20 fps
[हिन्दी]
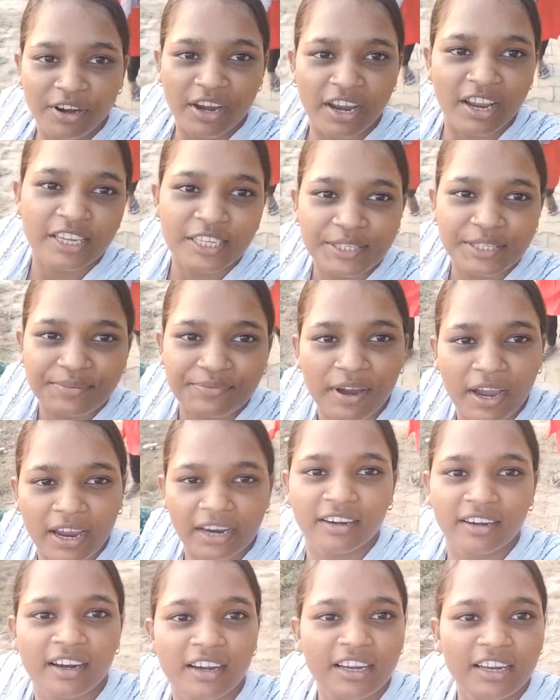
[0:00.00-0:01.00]
फ्रेंड्स
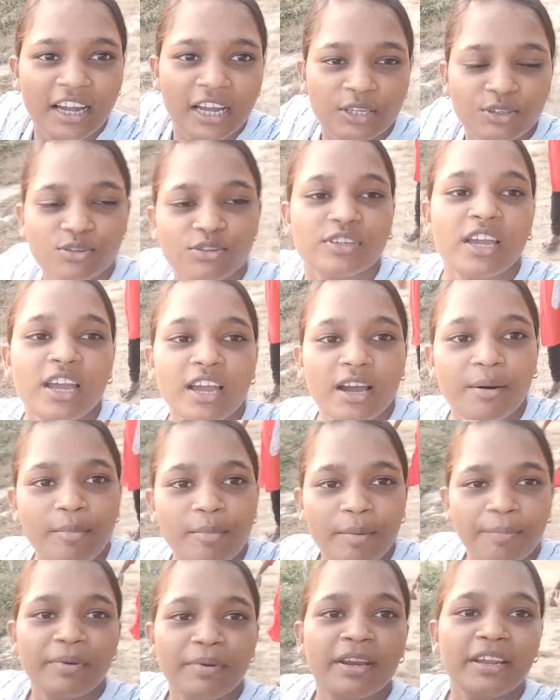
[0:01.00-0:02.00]
फाइनली आ चुके हैं
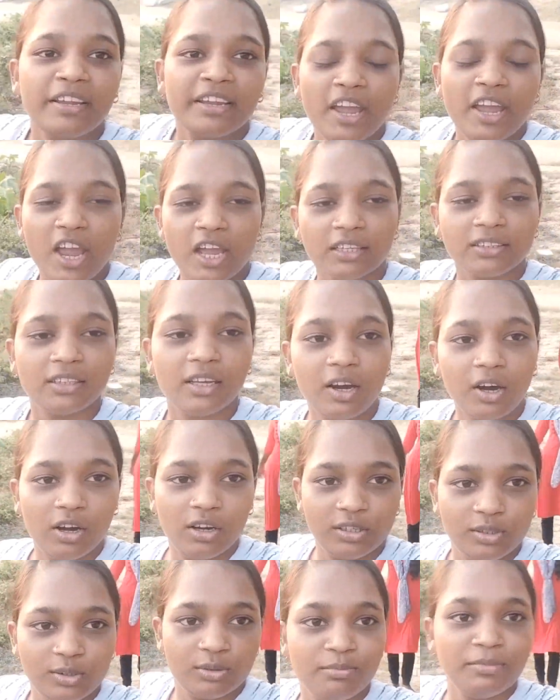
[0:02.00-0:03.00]
हम अपने खेत
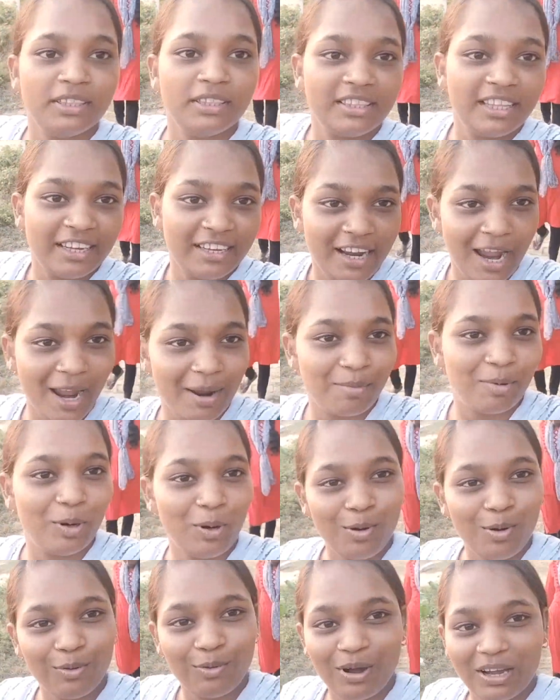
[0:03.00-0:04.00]
और सुमित देखा है हम
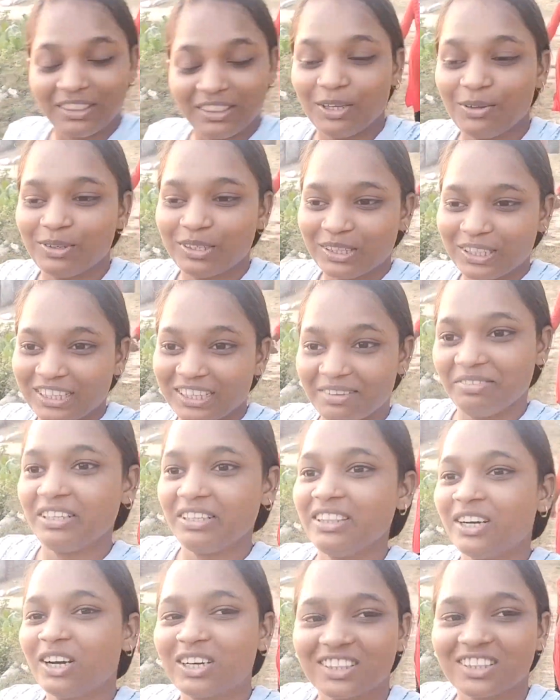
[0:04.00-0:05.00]
लोगों को आते हुए तो ये
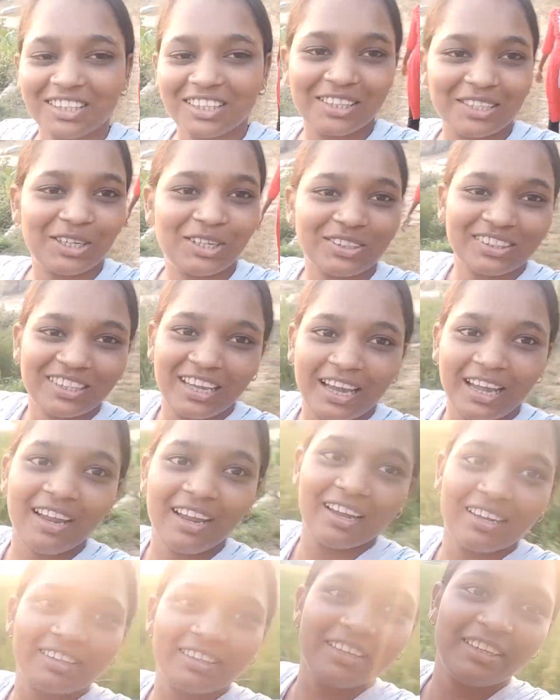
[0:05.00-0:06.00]
भी दौड़ते दौड़ते
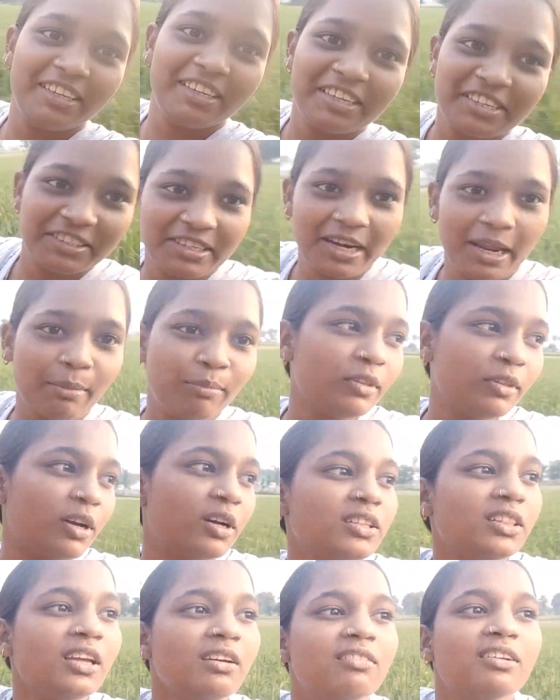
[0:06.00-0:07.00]
आया है देखिए इस टाइम
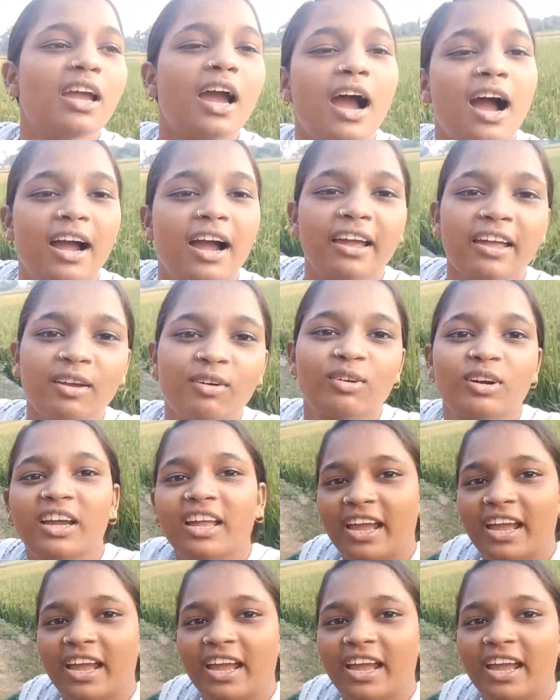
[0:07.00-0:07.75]
दौड़ते हुए आगे हो